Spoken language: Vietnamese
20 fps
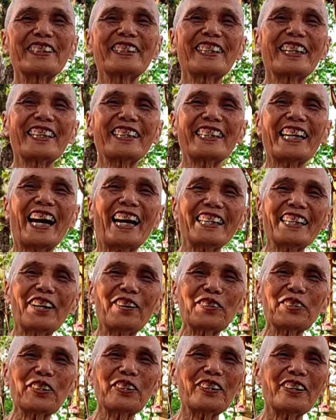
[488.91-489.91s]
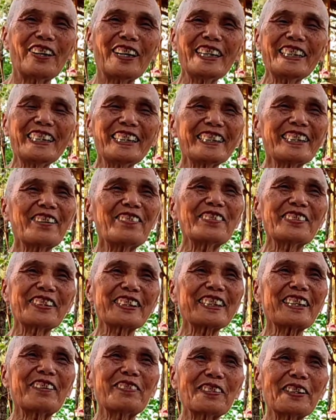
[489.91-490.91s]
thì chạy đâu cho khỏi
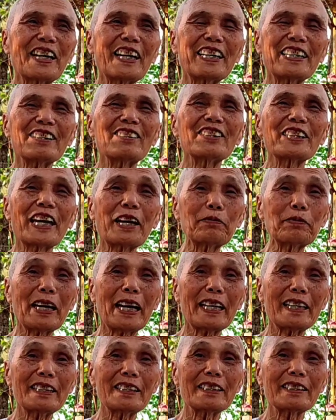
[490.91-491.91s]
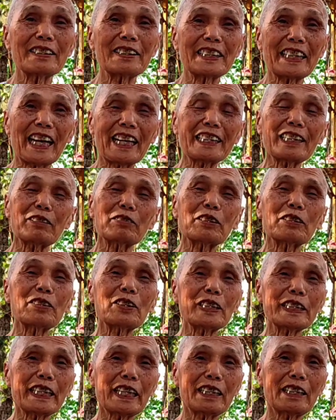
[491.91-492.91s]
trong trong cái con giáp này tại sao đừng
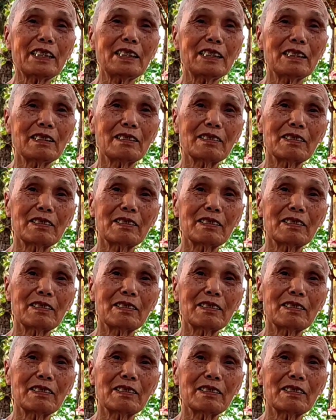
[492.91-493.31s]
nói vậy